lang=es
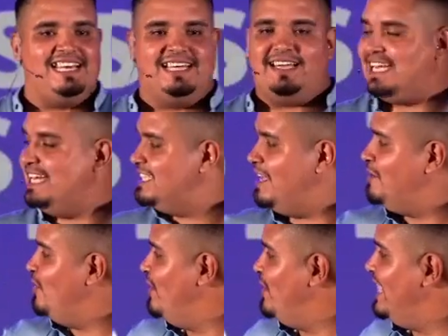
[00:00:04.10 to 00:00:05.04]
Ayer le estábamos
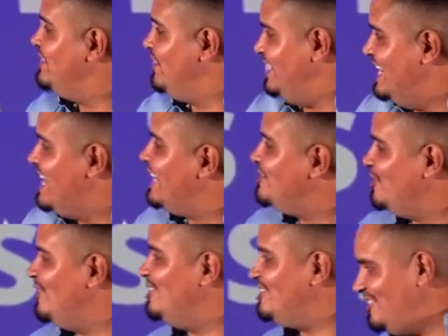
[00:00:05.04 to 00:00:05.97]
hablando, ayer la cantó con
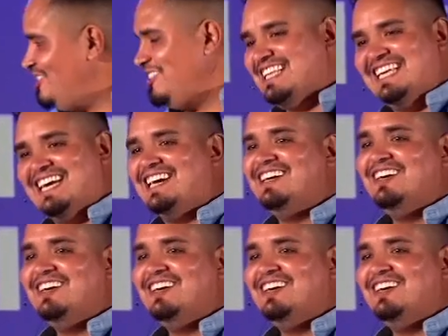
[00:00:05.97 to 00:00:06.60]
nosotros y yo le dije,